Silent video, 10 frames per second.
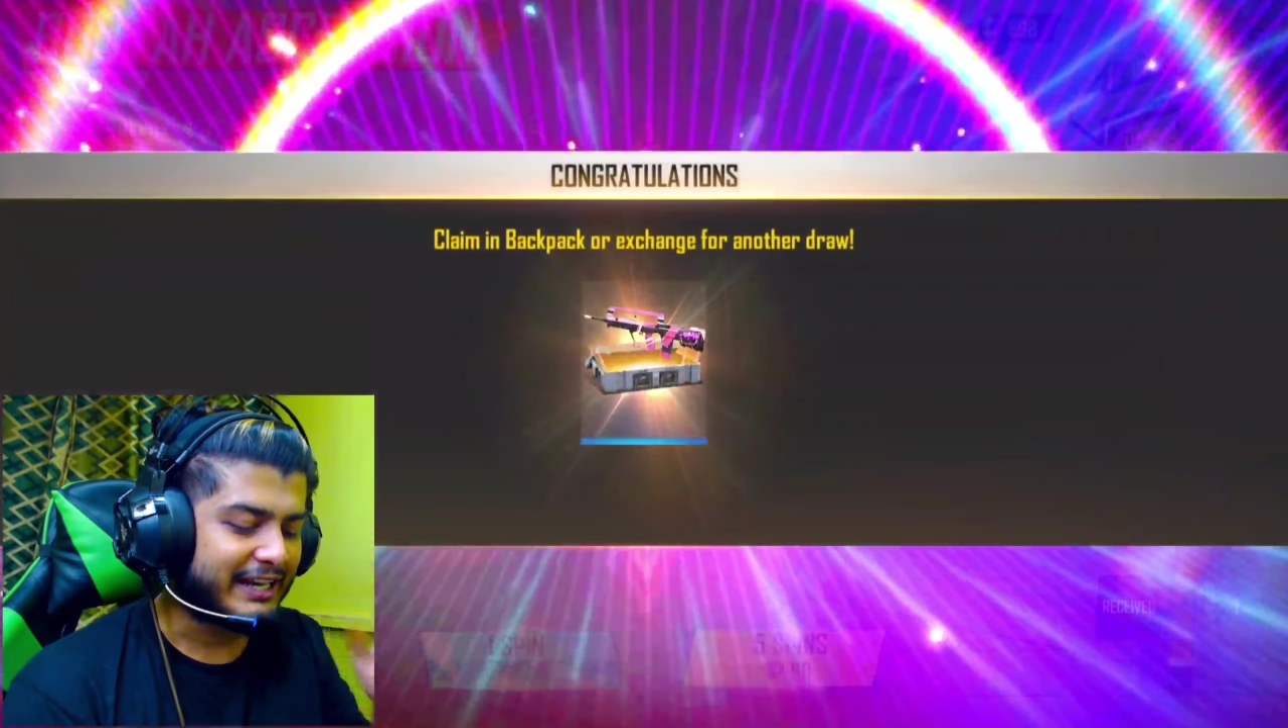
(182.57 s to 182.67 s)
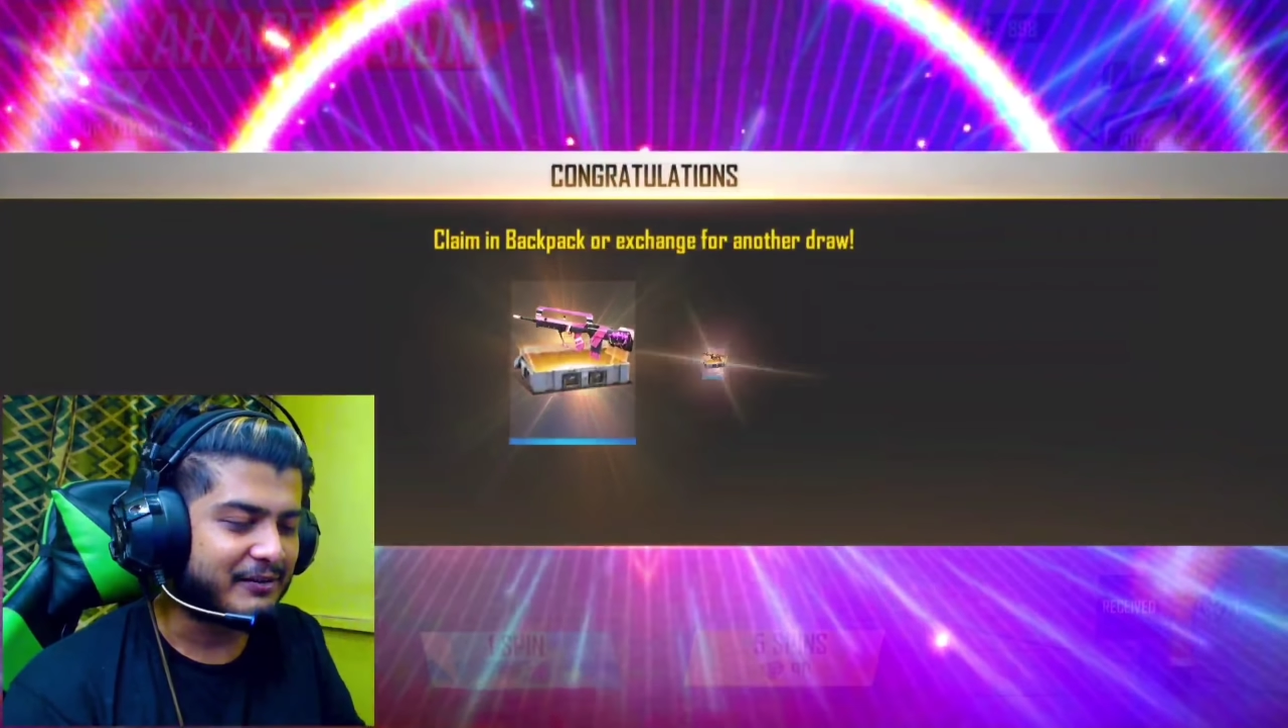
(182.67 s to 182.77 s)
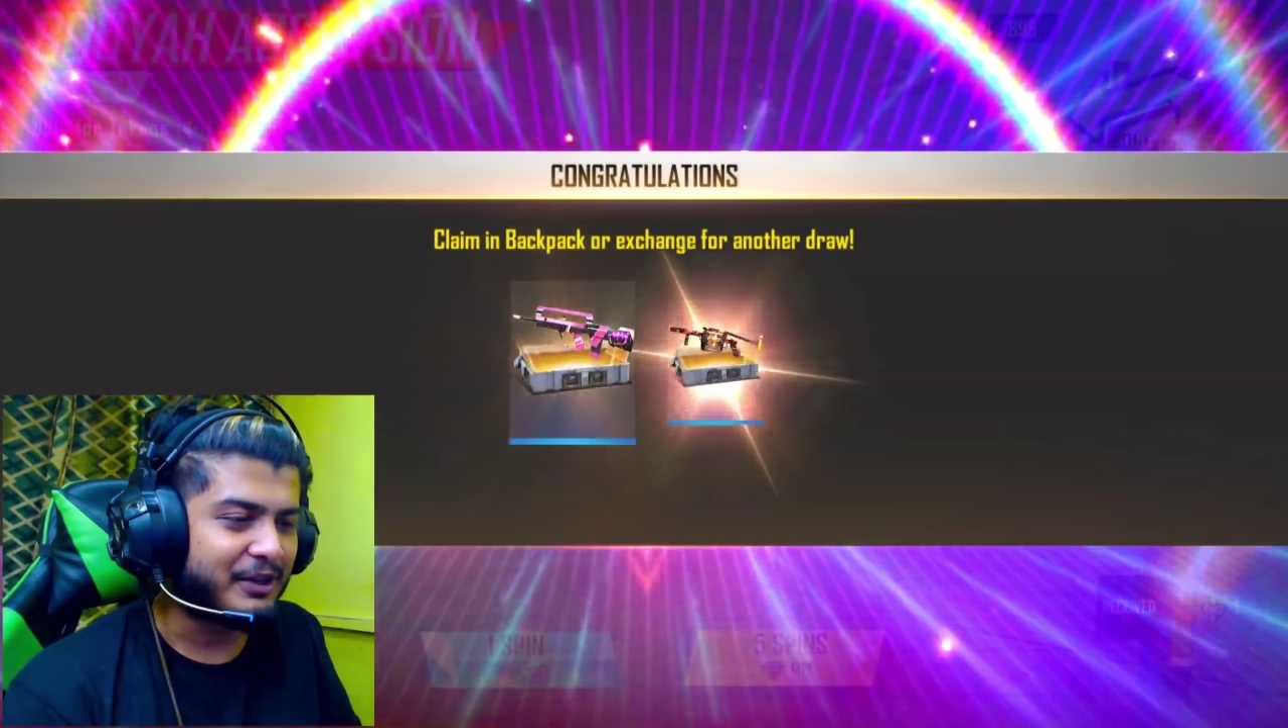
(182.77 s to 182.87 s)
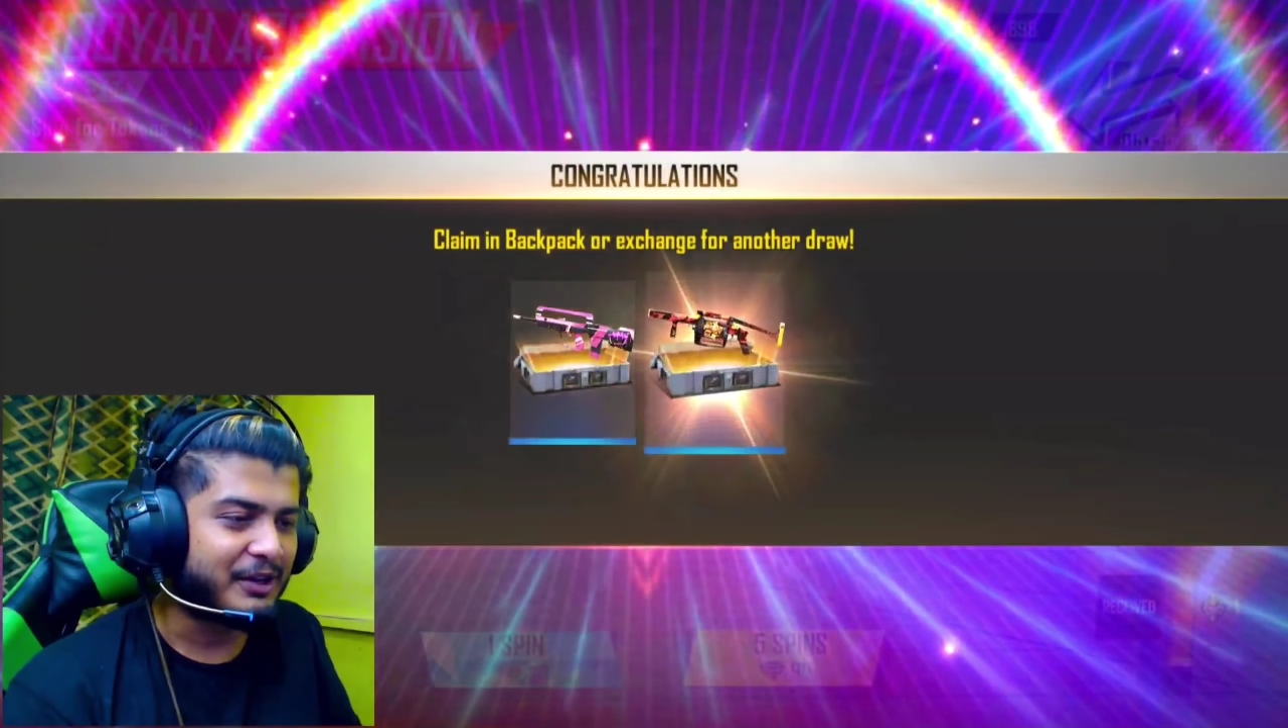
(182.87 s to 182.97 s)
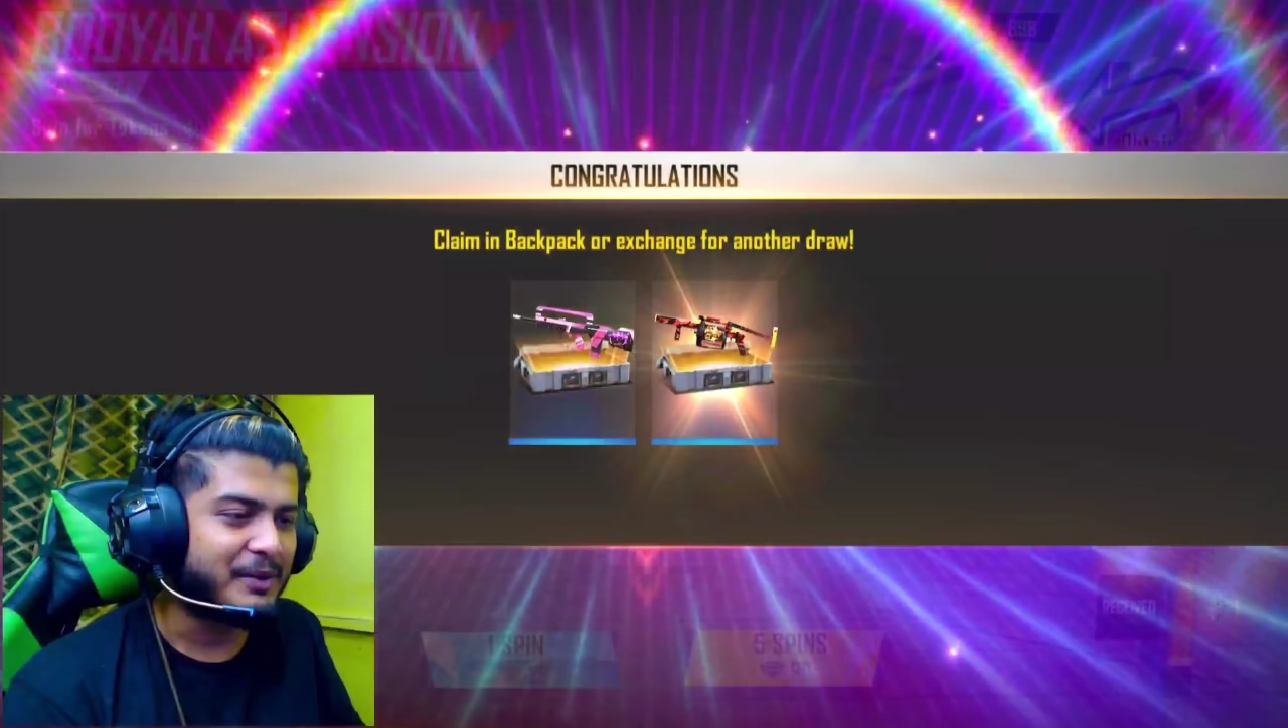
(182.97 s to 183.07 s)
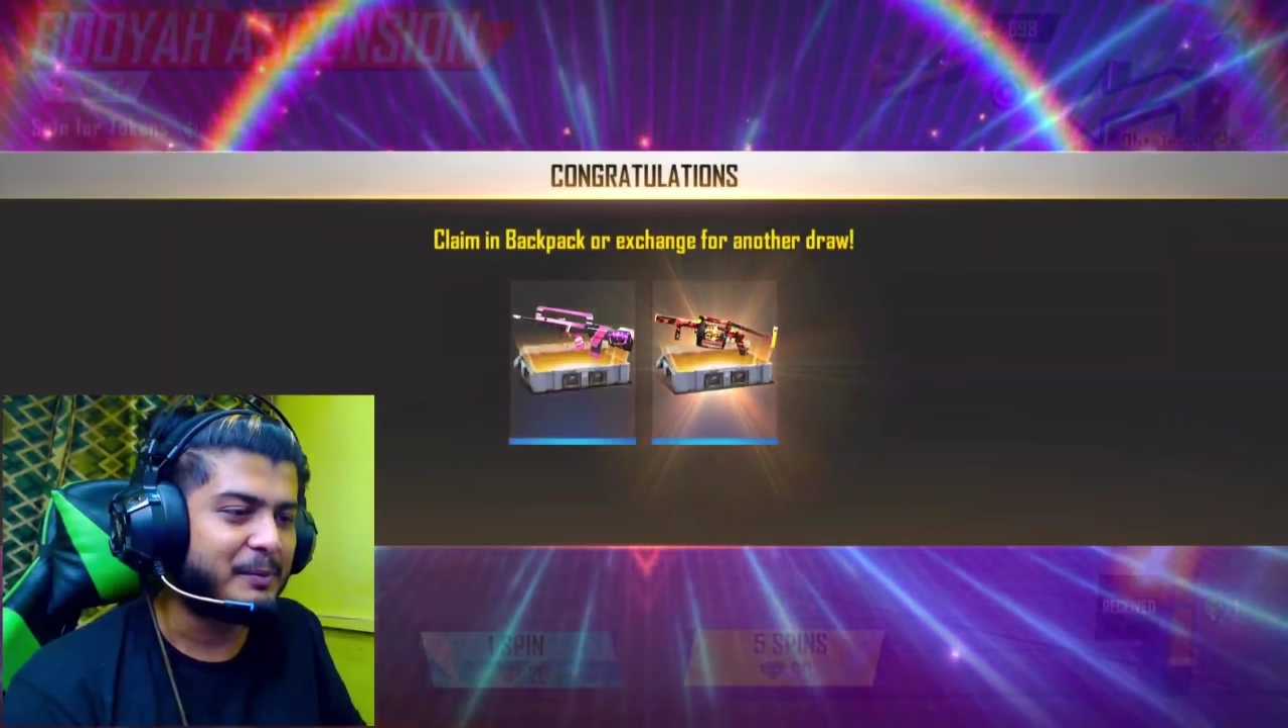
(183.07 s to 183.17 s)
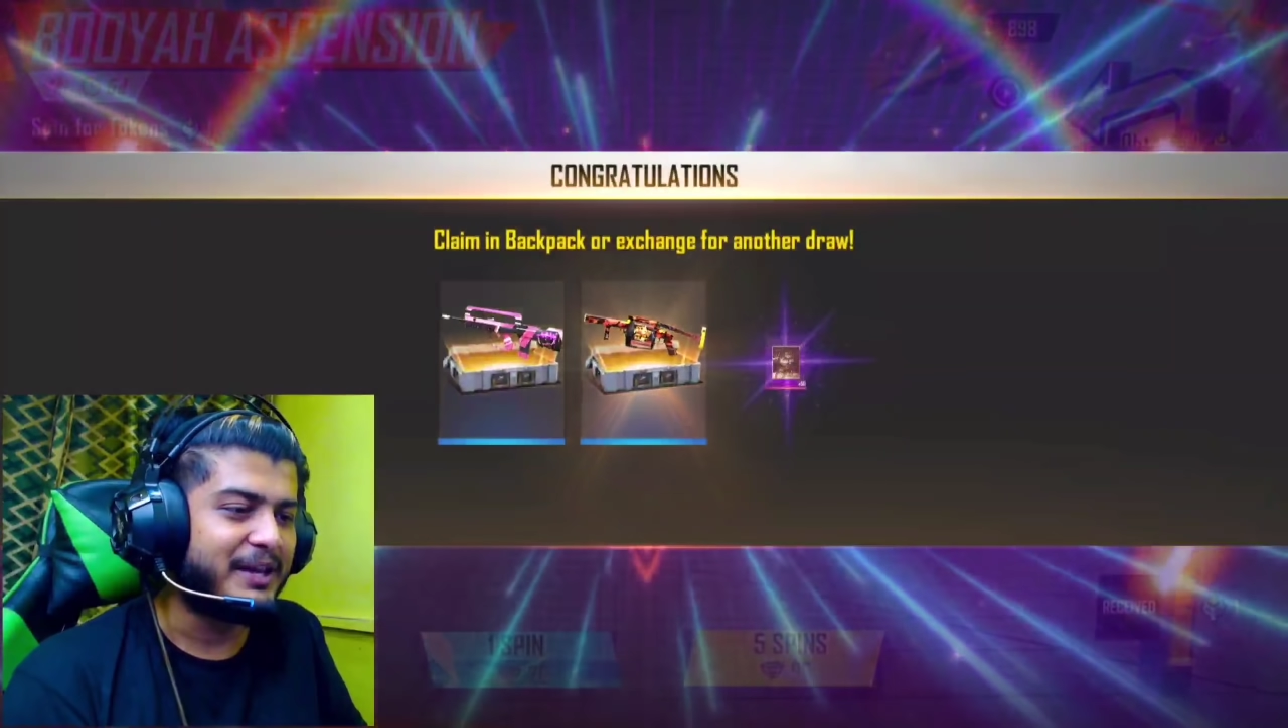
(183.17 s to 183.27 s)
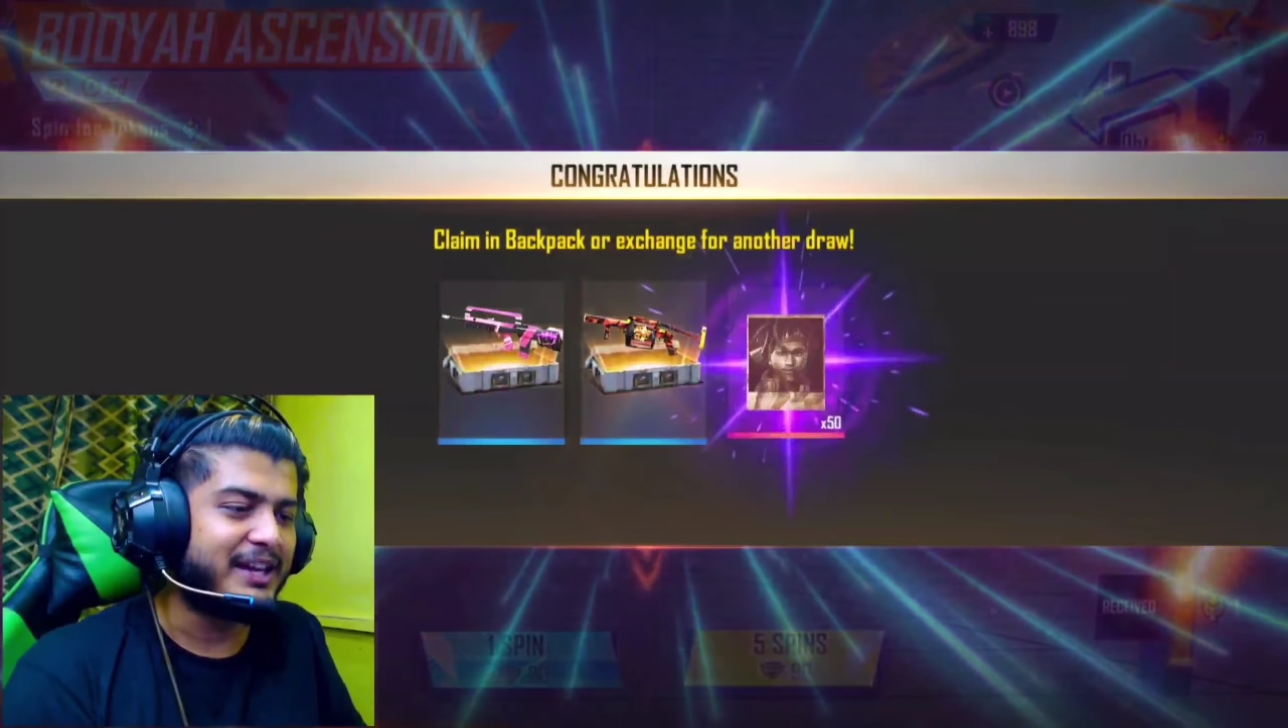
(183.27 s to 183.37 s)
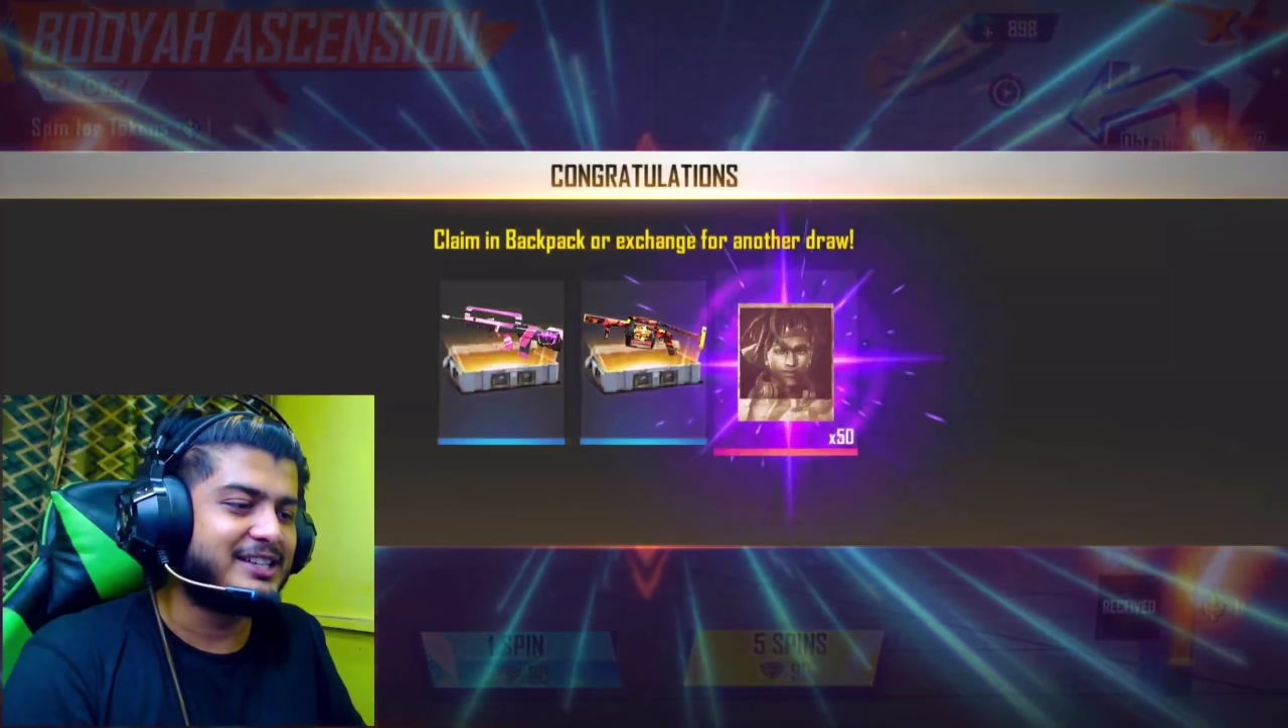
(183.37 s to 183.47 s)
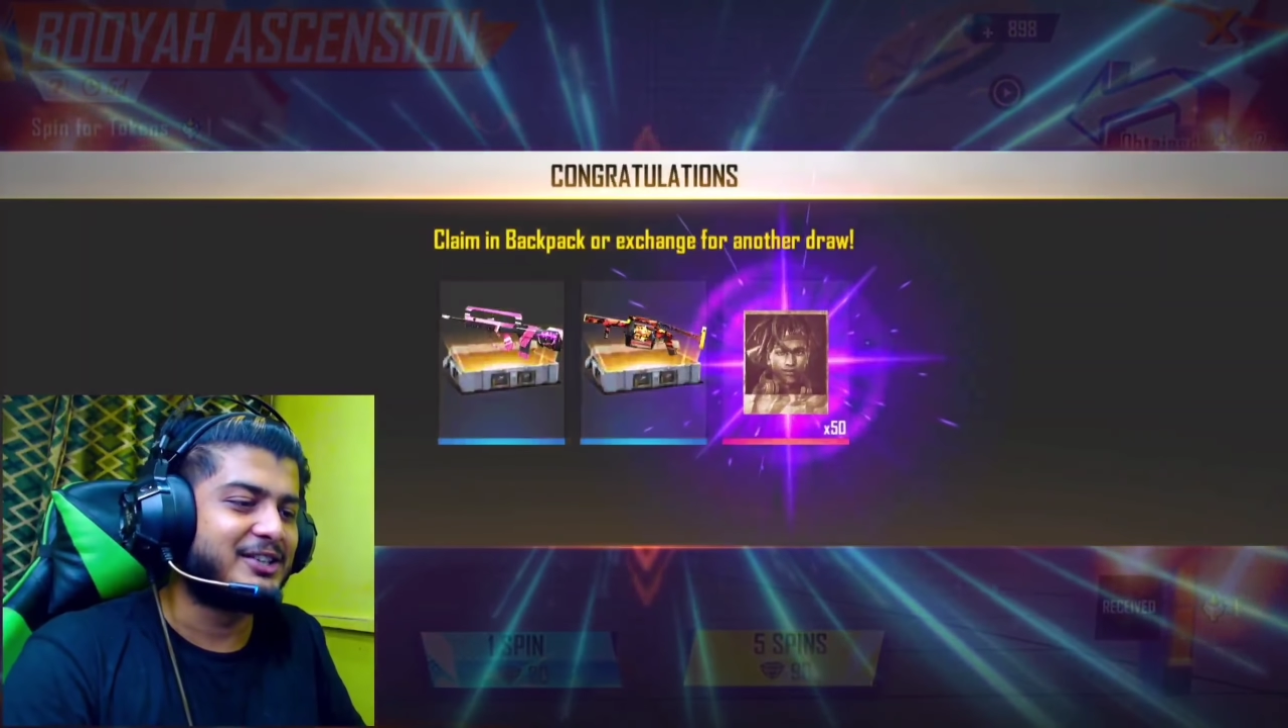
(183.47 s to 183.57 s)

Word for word: ফ্রেগমেন্ট পেয়ে যাচ্ছি